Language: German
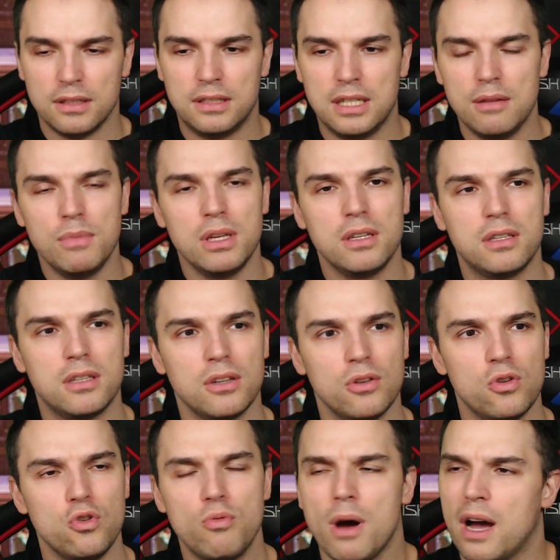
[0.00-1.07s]
die mich
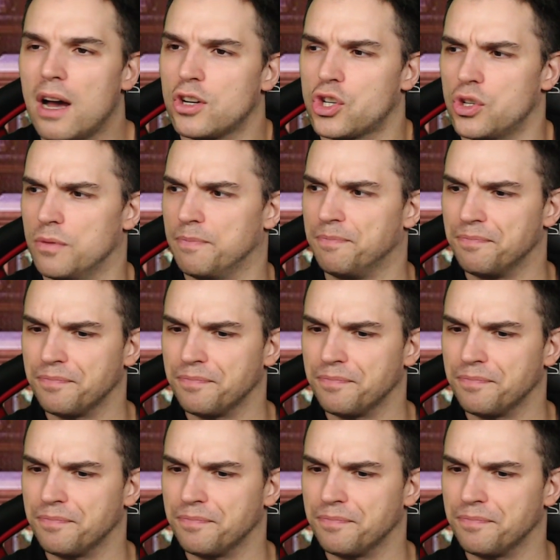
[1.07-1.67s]
überraschen.